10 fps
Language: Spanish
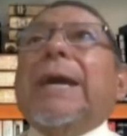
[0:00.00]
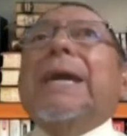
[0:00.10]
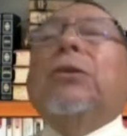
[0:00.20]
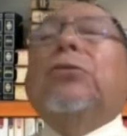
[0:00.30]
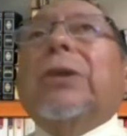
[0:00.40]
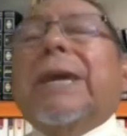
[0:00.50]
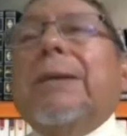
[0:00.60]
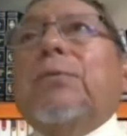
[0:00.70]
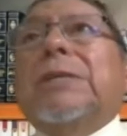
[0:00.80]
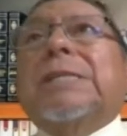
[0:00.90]
El otro
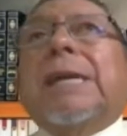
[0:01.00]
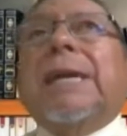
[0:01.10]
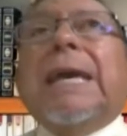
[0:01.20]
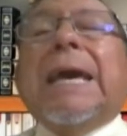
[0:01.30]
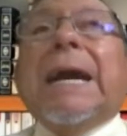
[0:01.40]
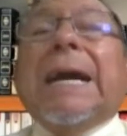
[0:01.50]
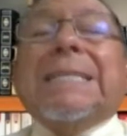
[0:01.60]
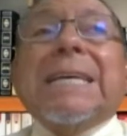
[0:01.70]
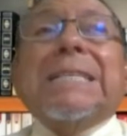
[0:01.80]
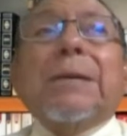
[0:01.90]
ejemplo es que
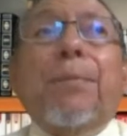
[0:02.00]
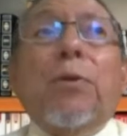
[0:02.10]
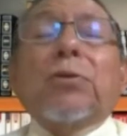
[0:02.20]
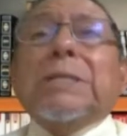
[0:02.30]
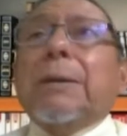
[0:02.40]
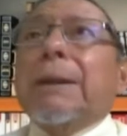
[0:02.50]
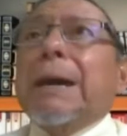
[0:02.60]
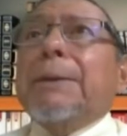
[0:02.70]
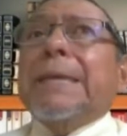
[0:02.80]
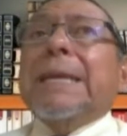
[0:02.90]
hasta hace poco se
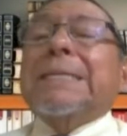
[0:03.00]
hablaba de la